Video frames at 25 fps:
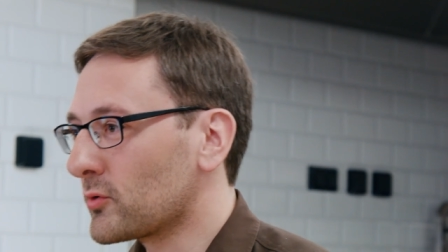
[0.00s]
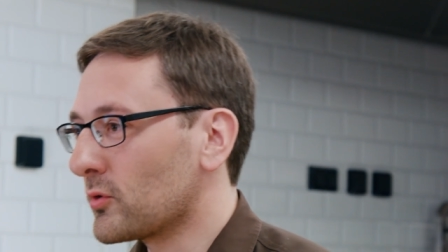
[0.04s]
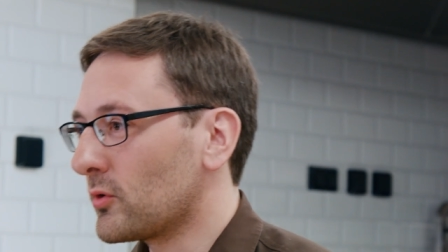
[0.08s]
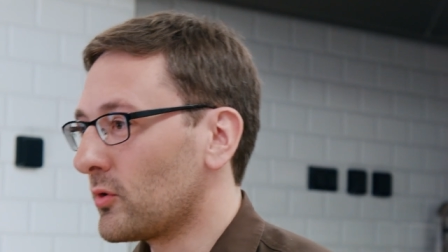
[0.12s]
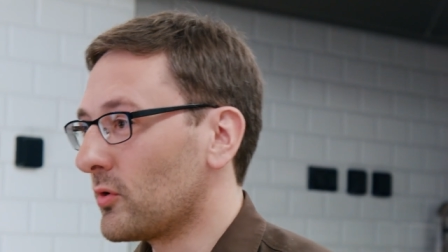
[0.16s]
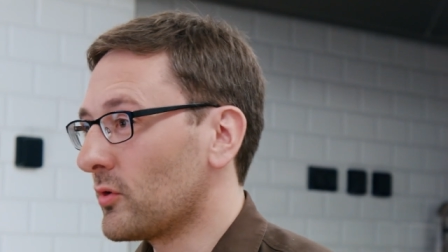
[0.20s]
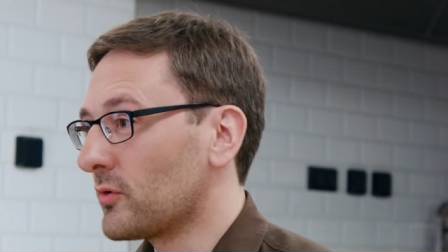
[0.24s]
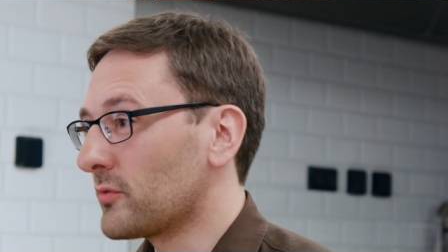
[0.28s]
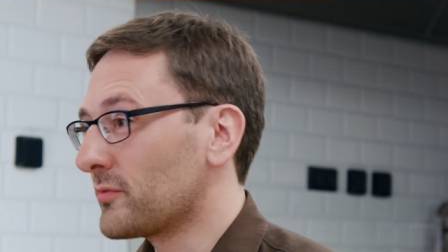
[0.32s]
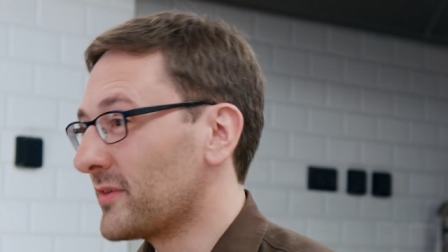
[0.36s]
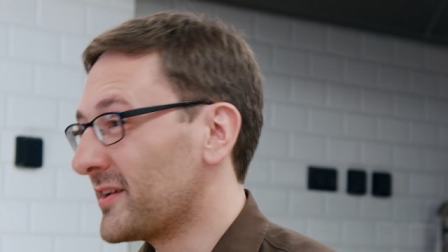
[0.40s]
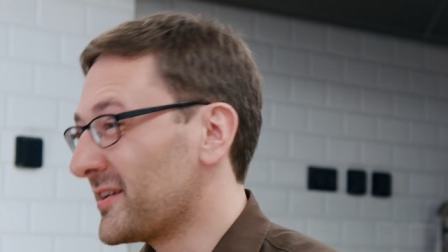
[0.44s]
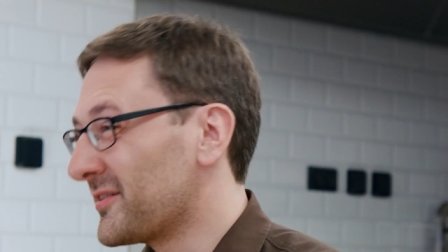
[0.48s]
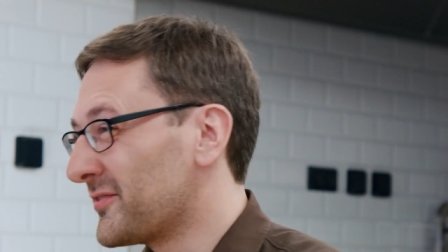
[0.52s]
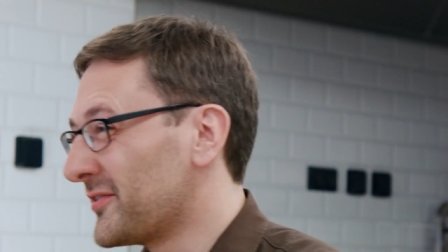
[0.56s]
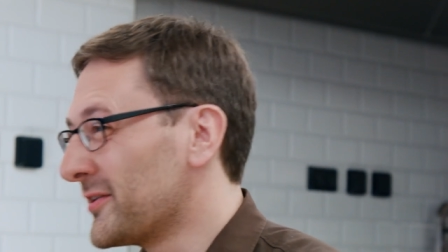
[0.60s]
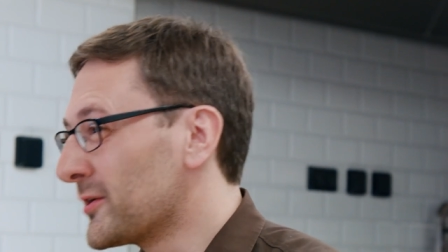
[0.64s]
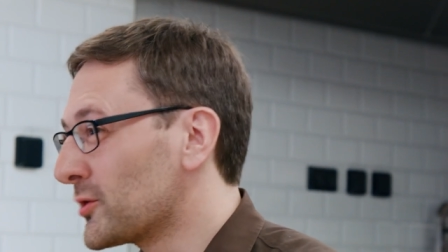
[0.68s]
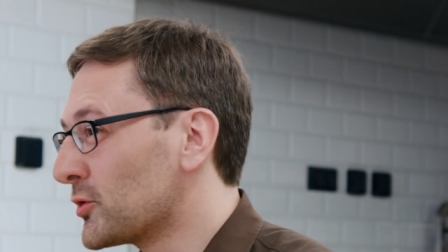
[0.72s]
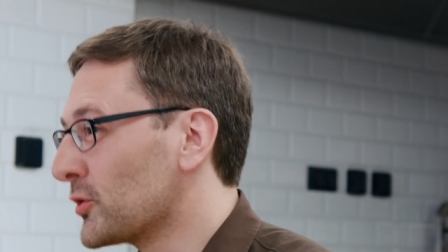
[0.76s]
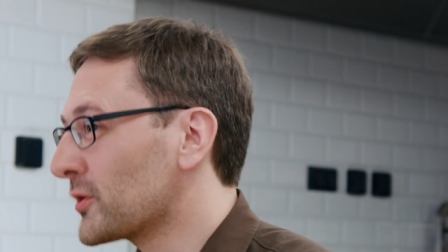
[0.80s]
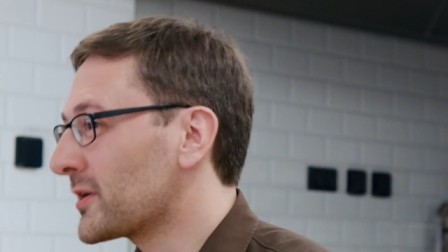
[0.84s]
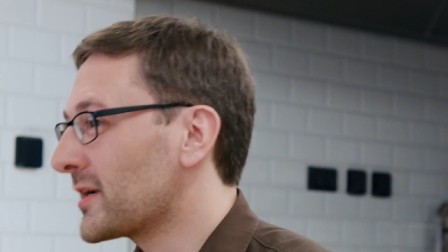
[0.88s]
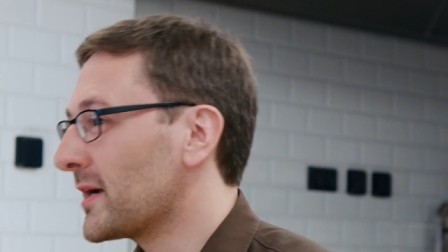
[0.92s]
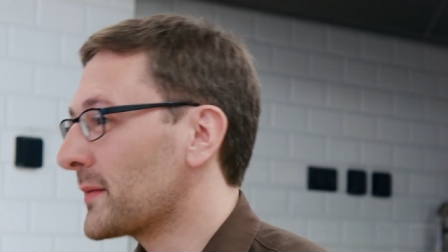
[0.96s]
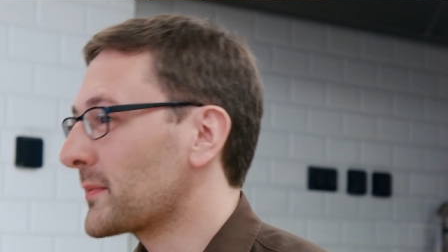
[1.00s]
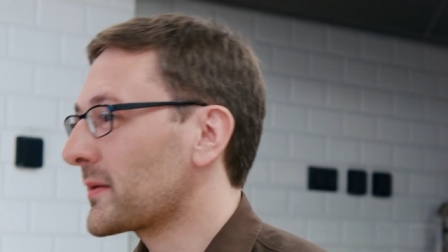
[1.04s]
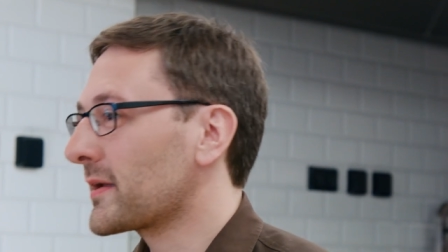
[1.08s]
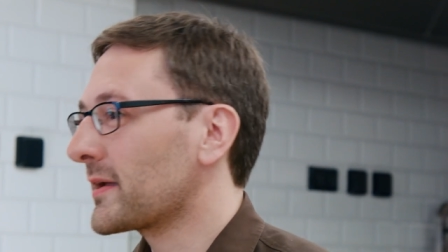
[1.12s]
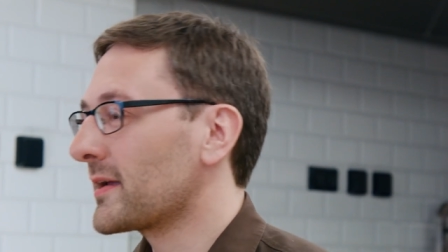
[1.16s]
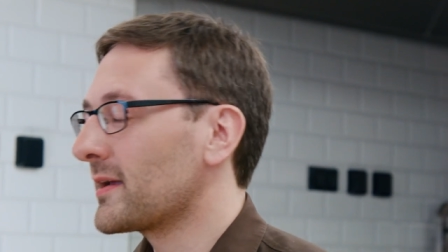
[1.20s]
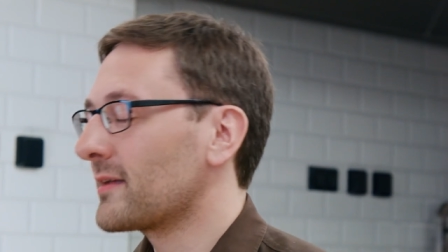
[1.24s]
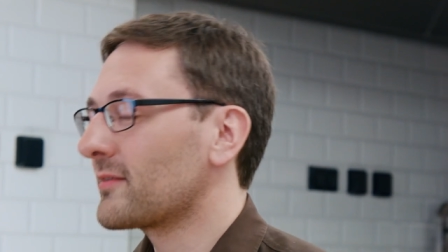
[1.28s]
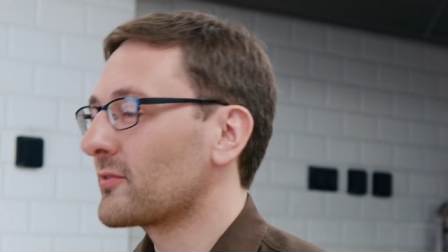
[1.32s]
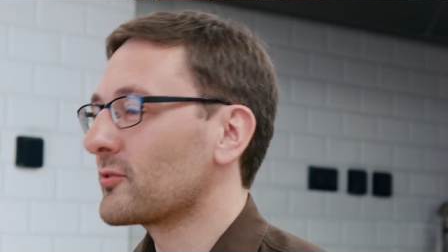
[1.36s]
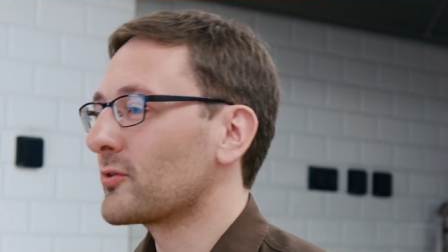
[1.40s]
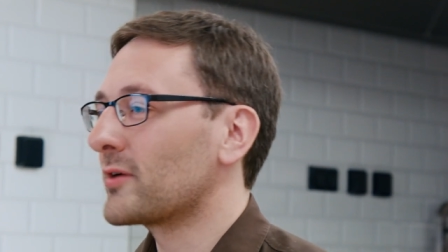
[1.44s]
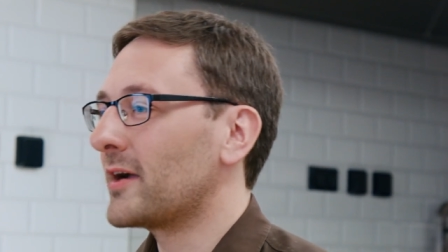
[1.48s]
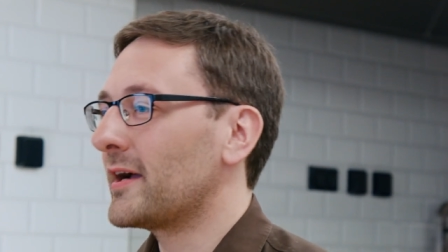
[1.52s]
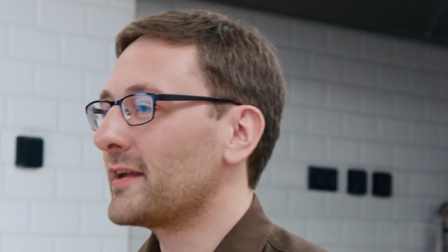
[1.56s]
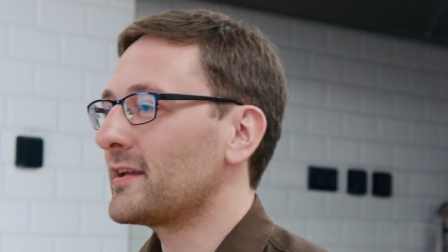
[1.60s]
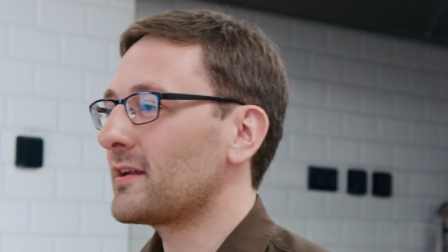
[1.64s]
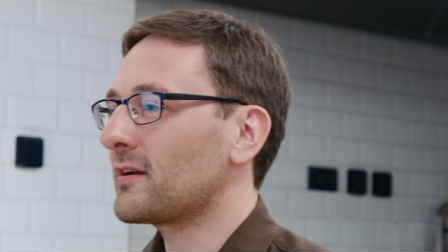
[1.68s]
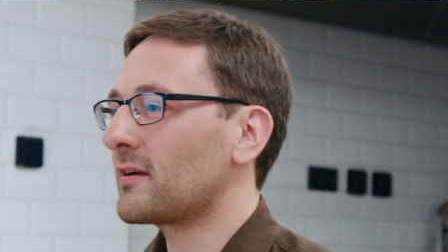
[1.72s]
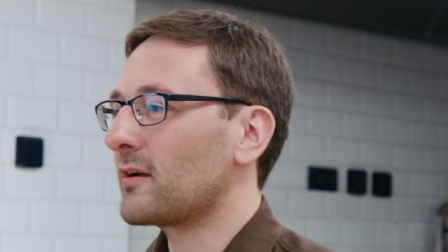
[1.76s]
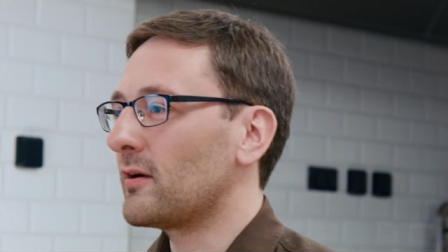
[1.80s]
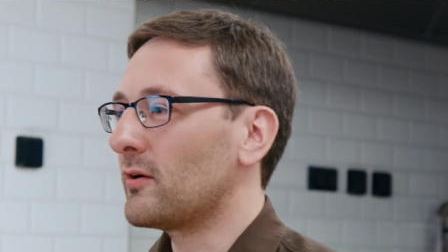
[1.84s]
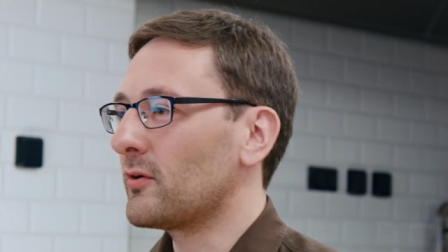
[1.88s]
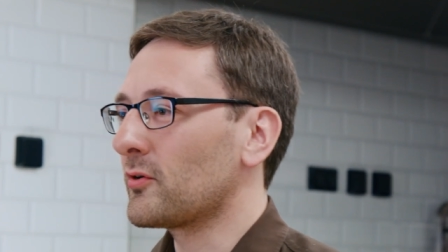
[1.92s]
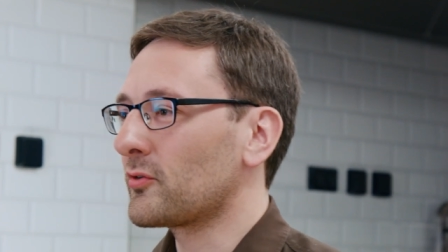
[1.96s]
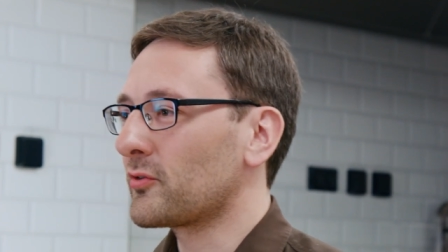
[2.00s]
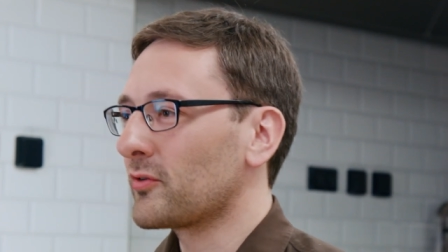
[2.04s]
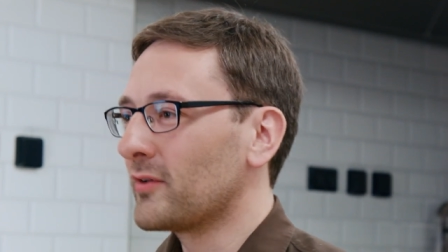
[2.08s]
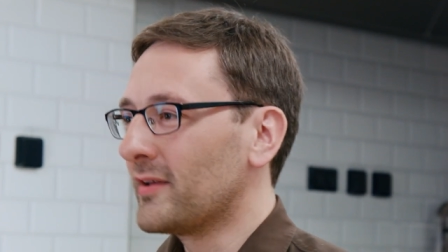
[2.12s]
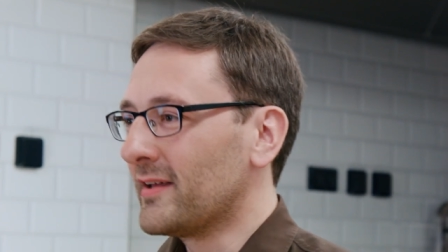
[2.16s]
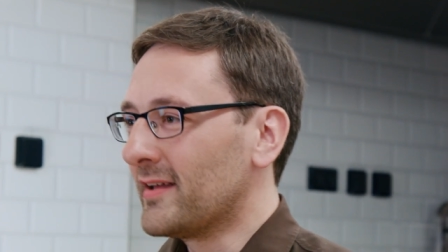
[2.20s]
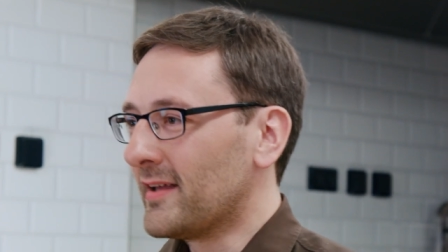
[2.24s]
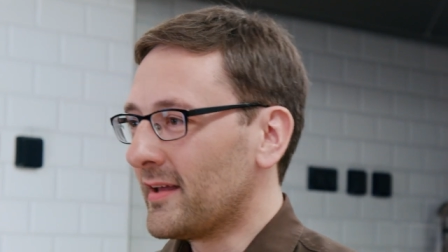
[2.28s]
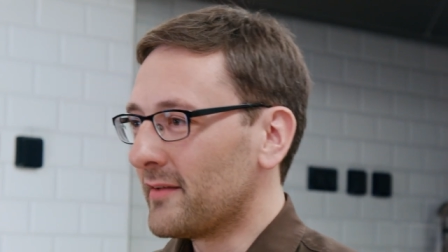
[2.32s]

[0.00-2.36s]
und wenn ich viel Glück habe, kriege ich sogar noch raus,